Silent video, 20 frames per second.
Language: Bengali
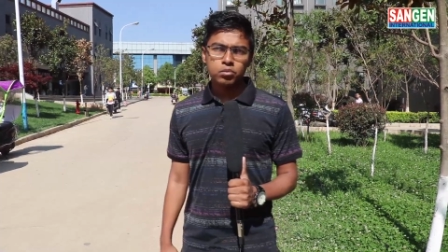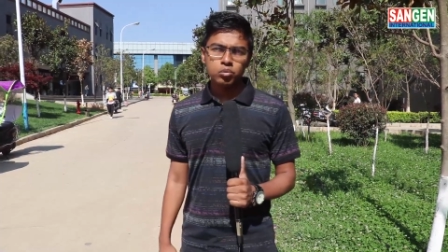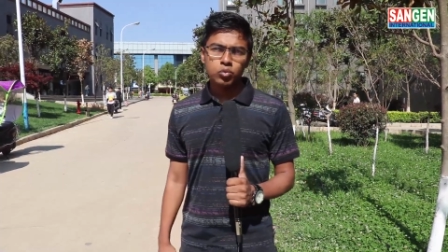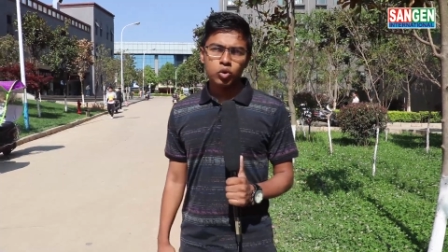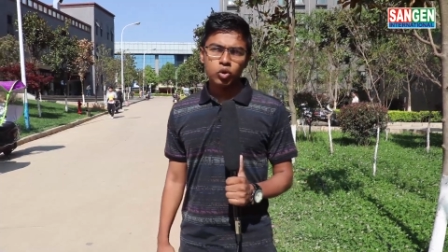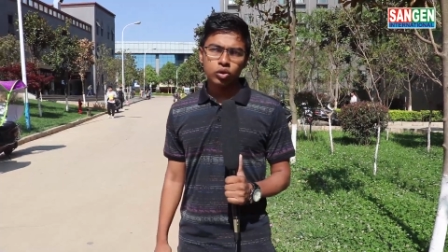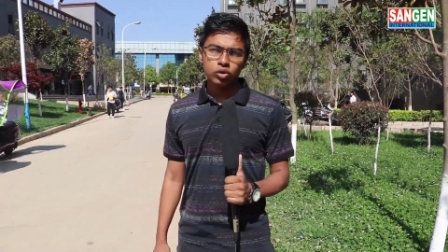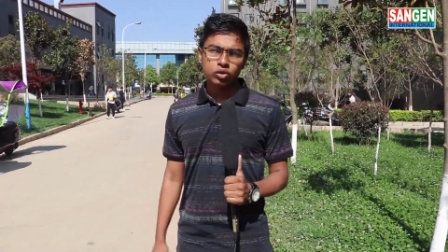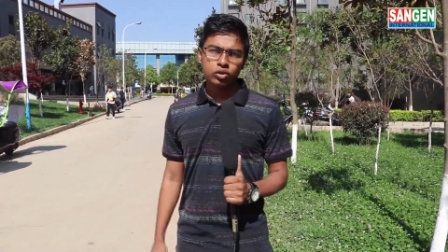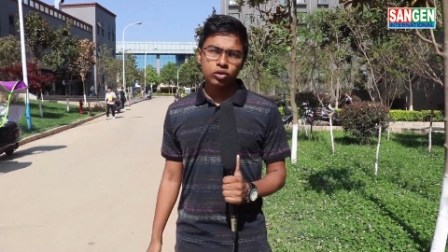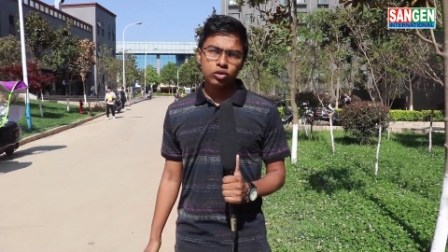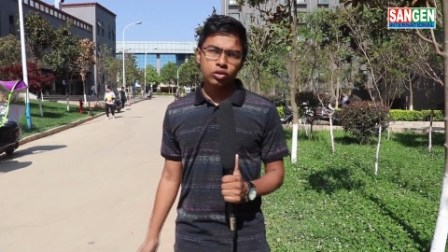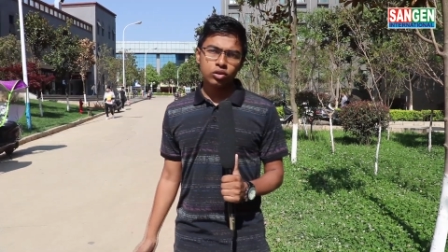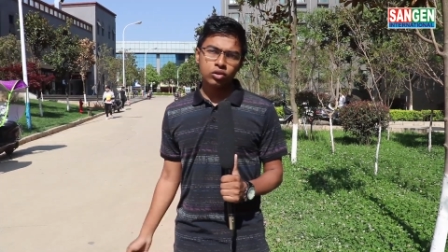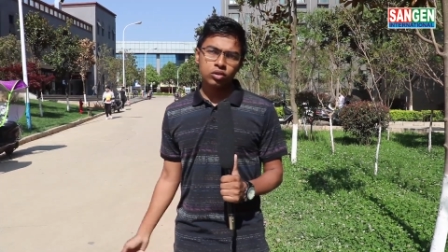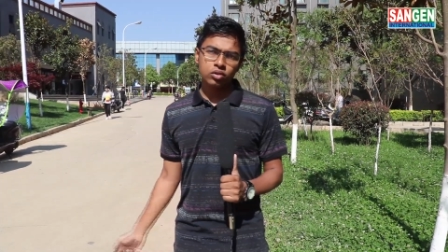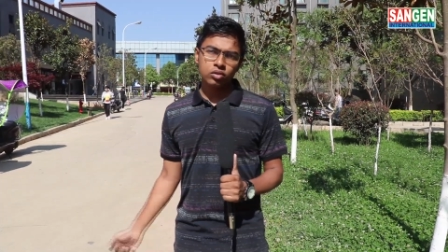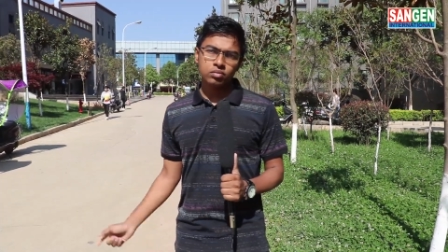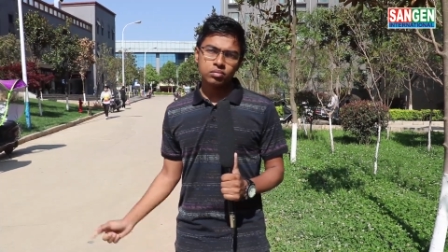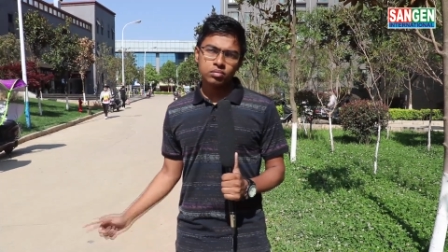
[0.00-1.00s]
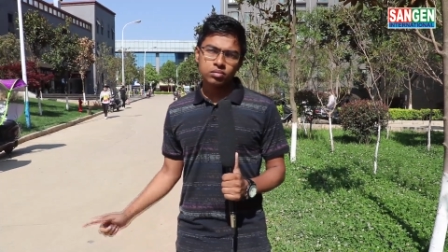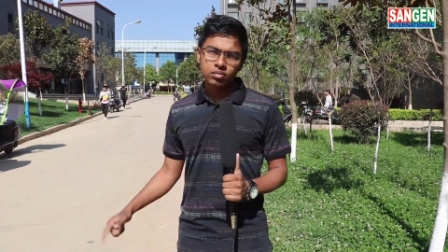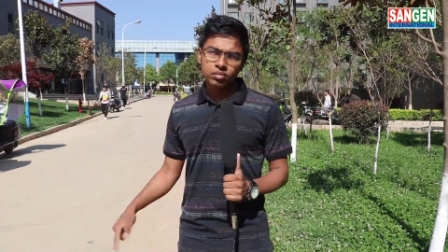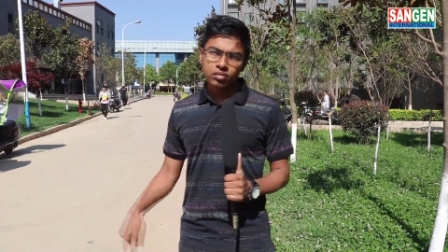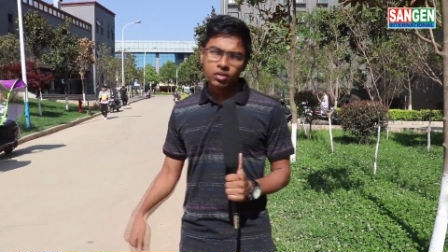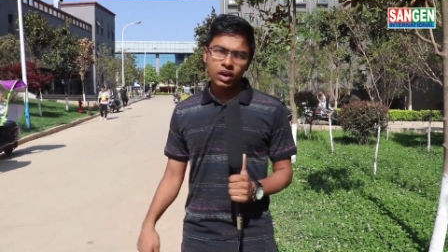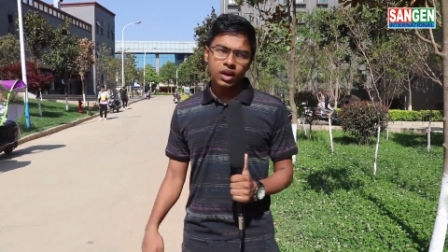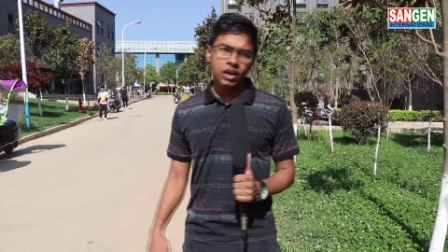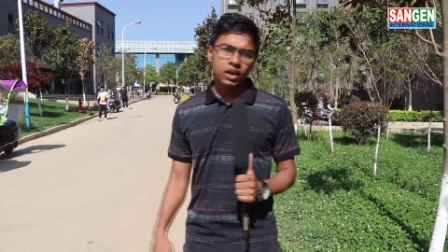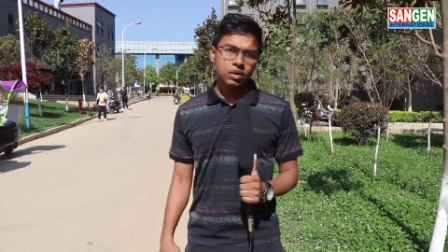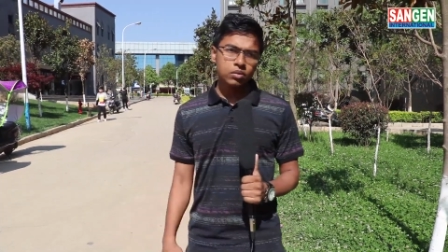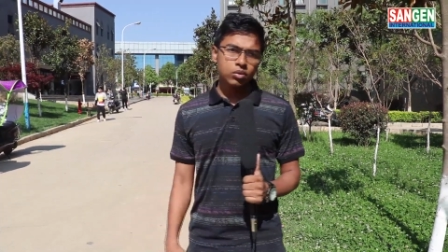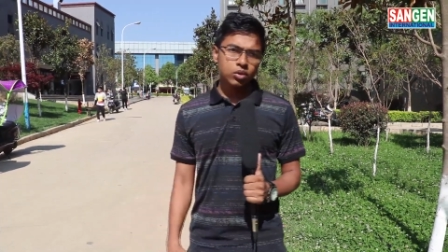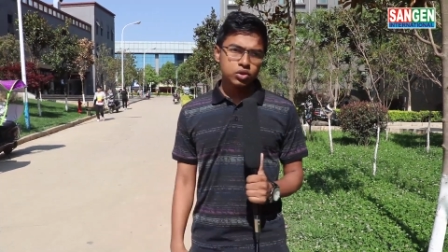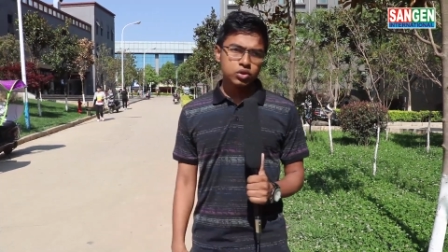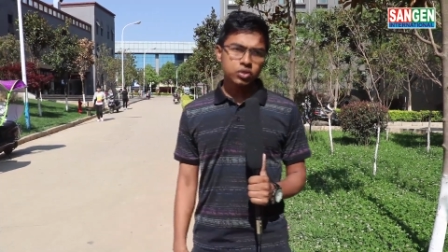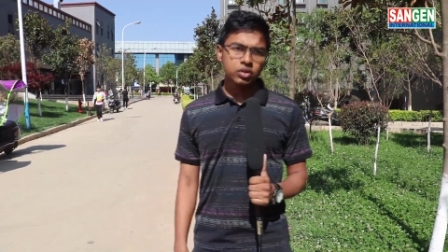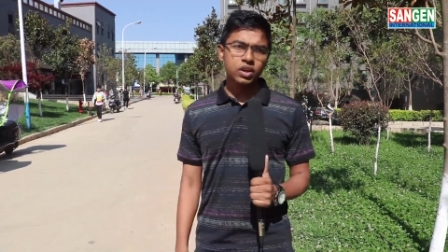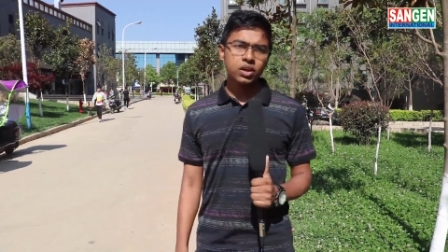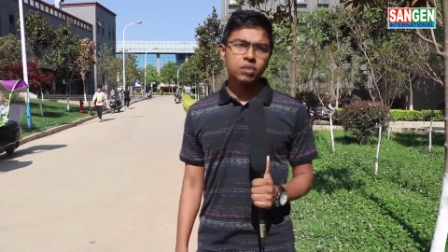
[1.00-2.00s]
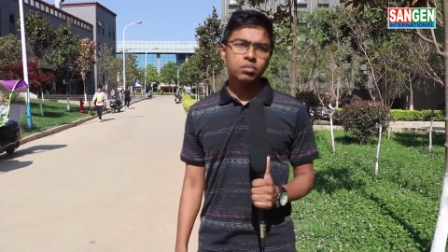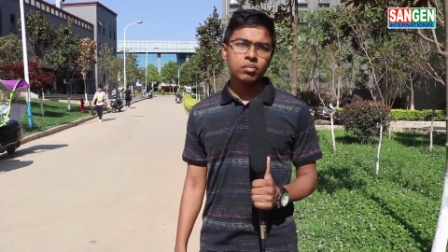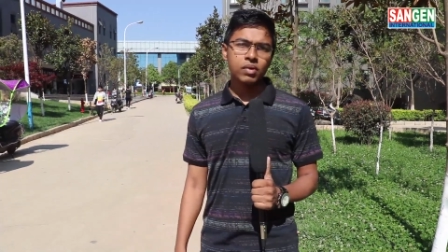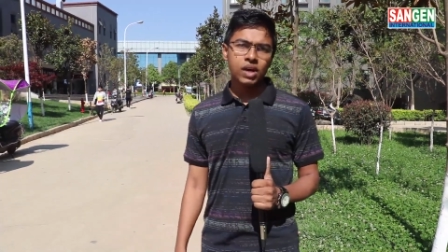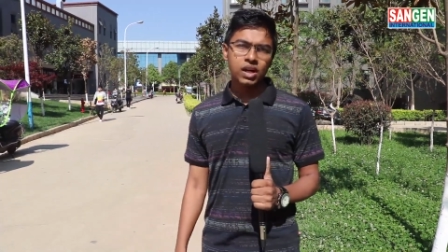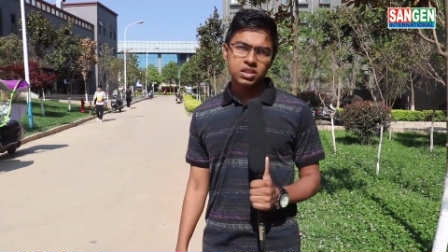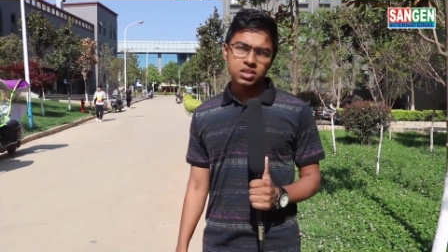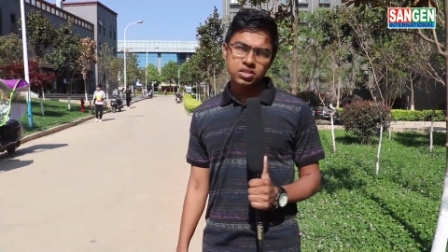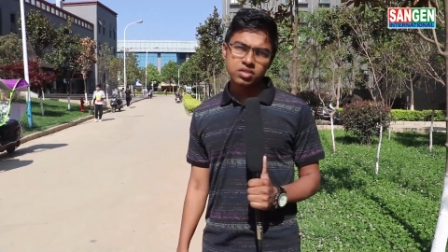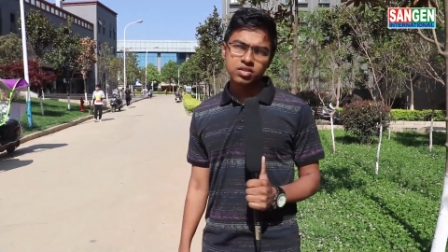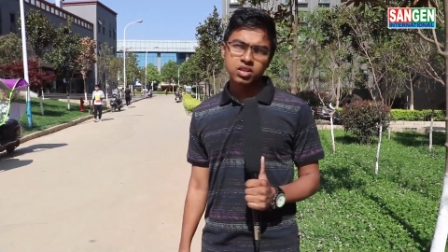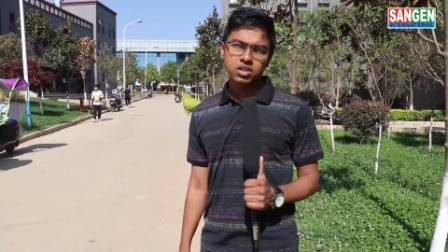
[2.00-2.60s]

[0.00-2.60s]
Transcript: মূলত এই বছরের মার্চ